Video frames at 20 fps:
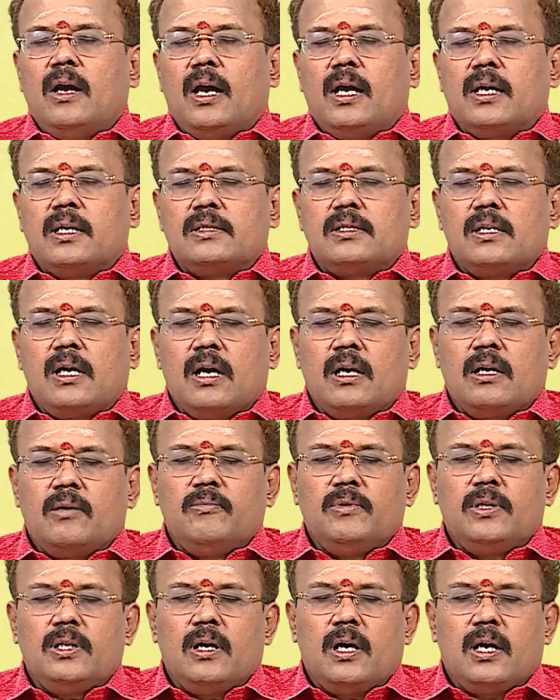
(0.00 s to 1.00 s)
அரசாங்க
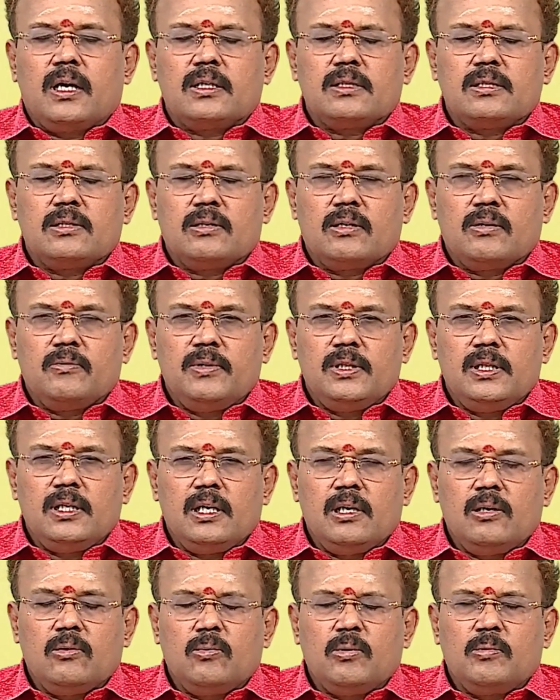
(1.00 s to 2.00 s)
விதி அரசுக்கு
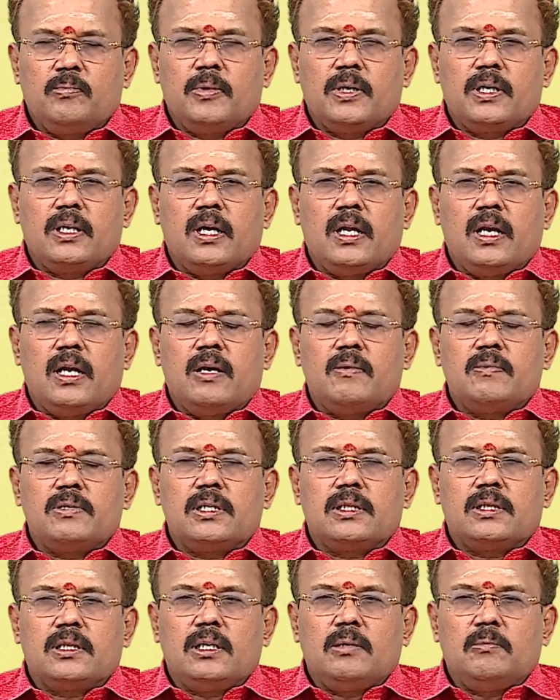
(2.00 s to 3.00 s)
விதிகளுக்கு உட்பட்டு எல்லா
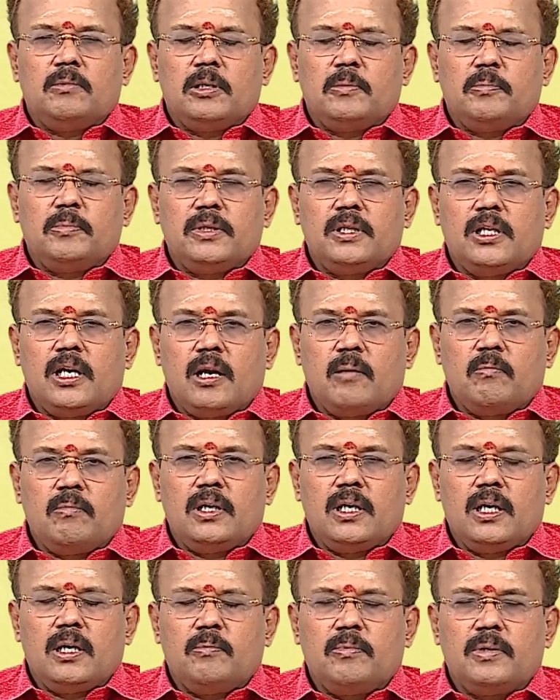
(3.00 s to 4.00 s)
விஷயத்திலும் இருப்பது
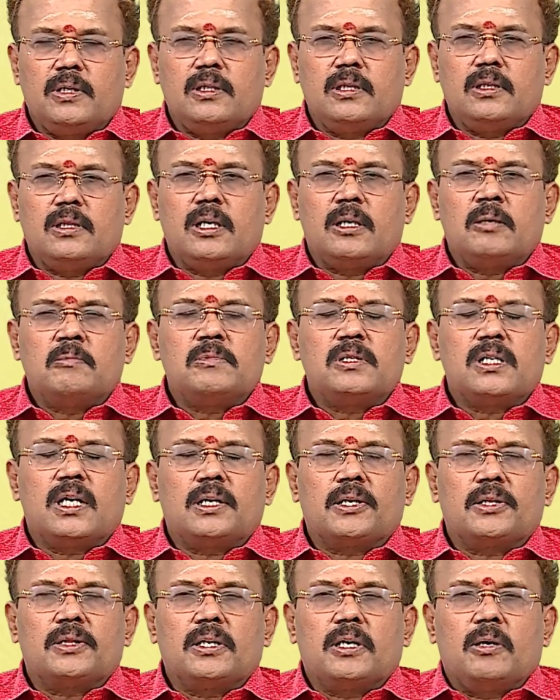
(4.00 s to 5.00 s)
நன்மையை ஏற்படுத்தி தரும்
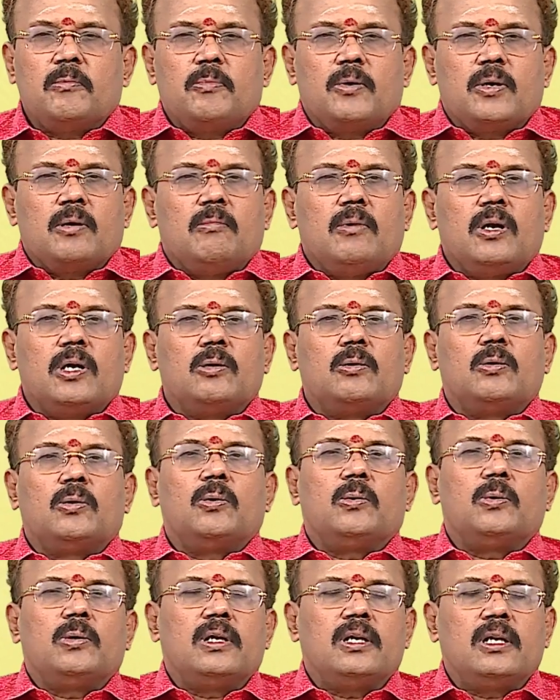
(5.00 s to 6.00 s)
சட்டத்துக்கு
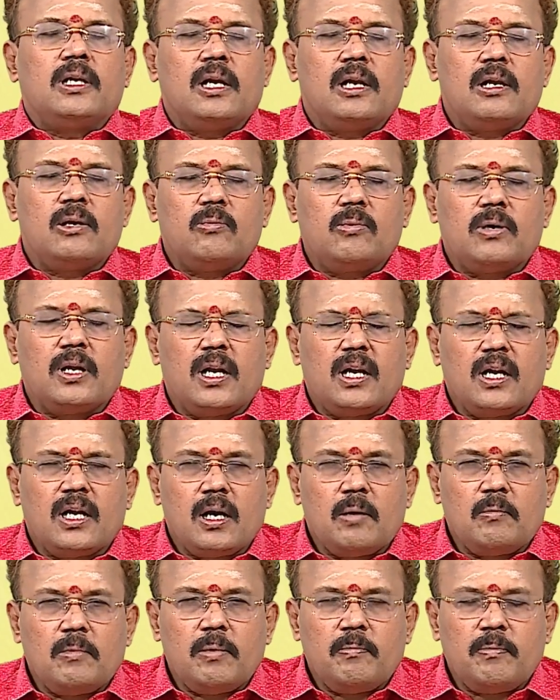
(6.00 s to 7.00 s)
புறம்பானவர்களுடைய நிழல் கூட
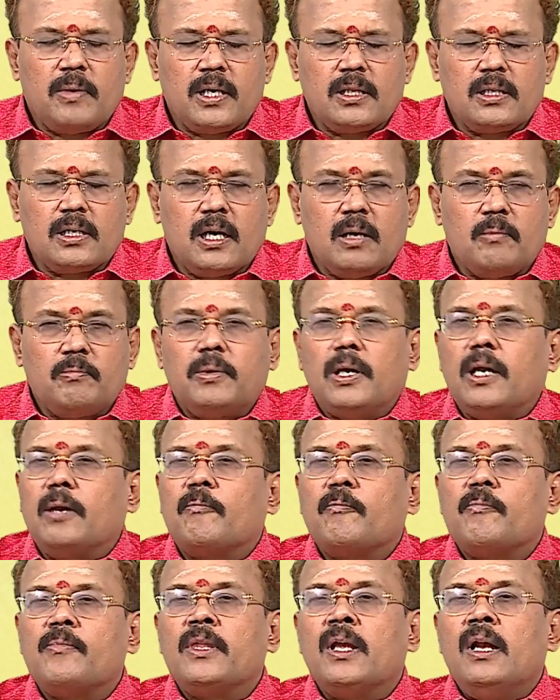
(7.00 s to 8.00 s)
அண்டாமல் பாதுகாப்பை
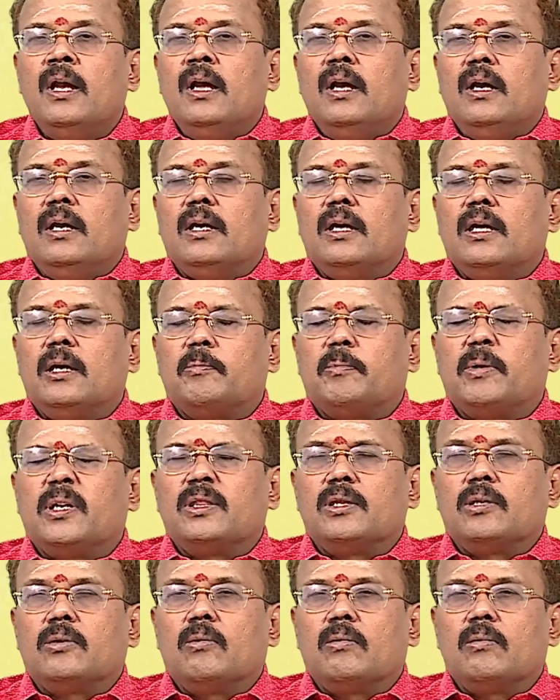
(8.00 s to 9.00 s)

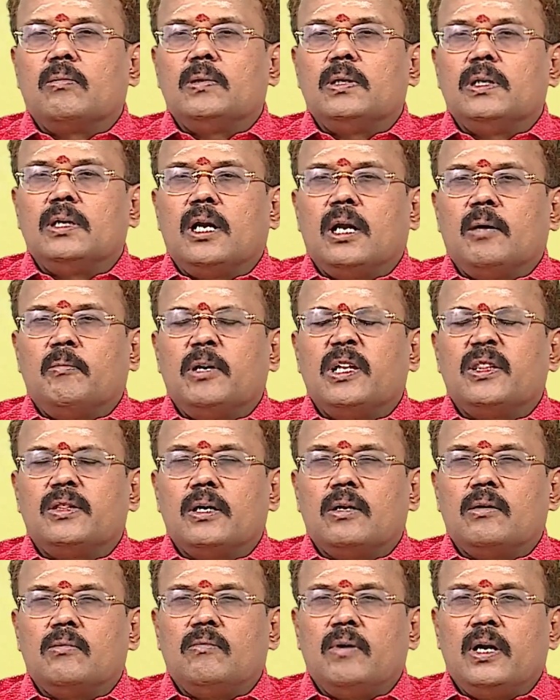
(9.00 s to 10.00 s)
ஏற்படுத்தி கொள்வது நன்மை
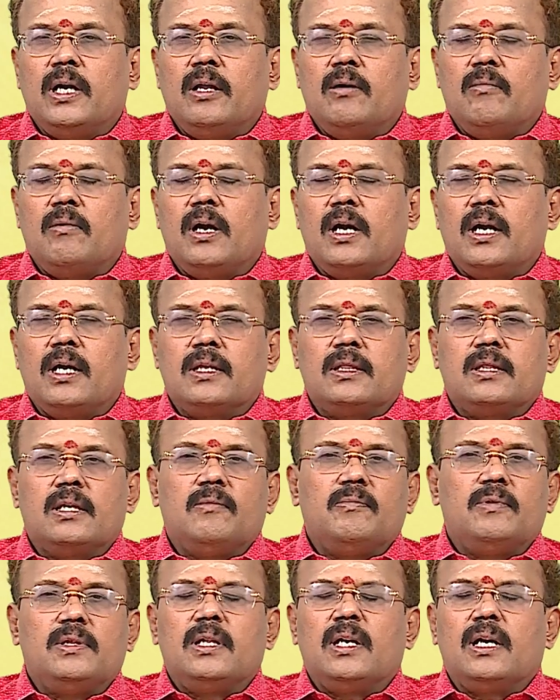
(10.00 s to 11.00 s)
தரும் வண்டி
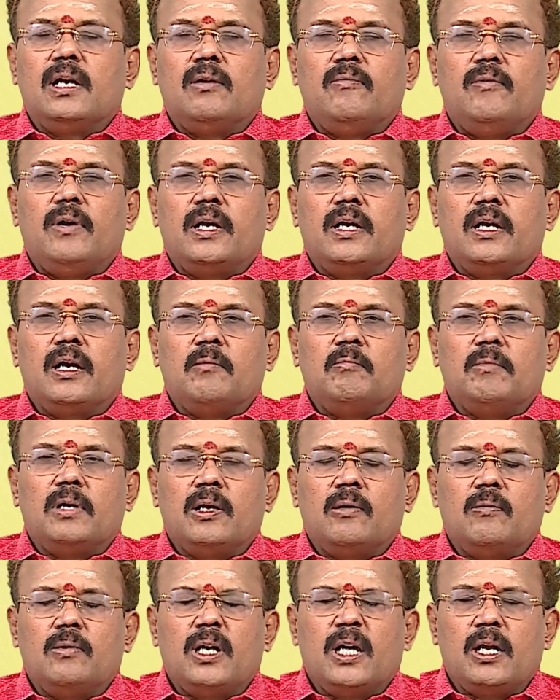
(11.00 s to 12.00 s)
வாகனத்தில் வித்தைகள் வேண்டாம்
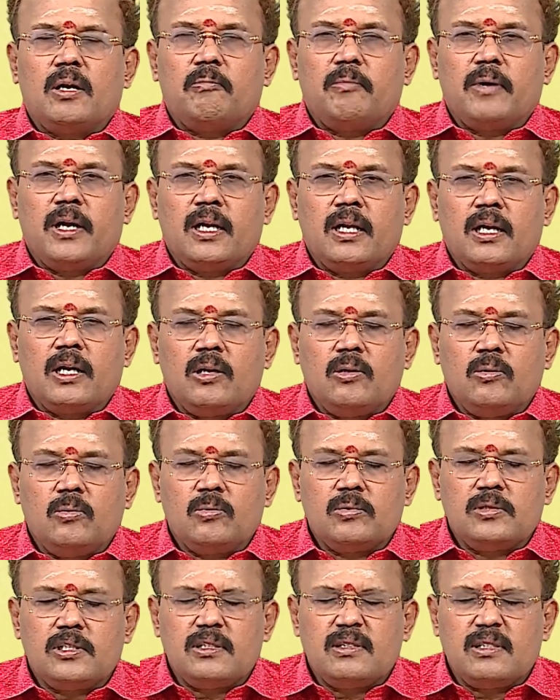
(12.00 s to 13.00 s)
இரவு நேர பயணங்கள்
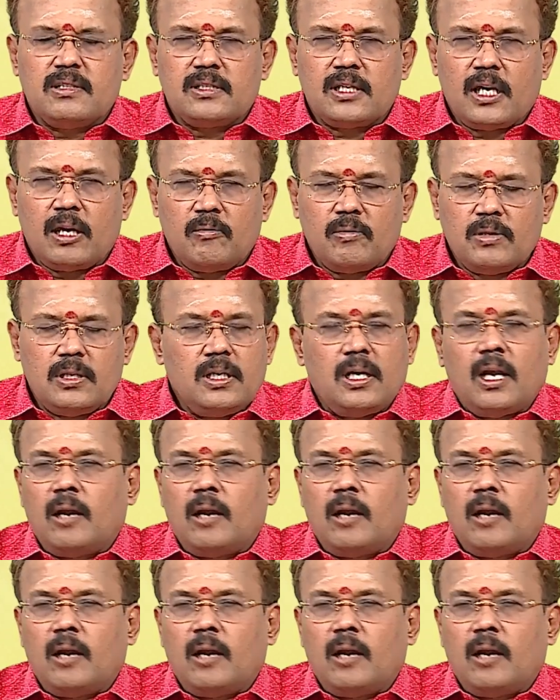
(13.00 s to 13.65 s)
யோசித்து செய்வது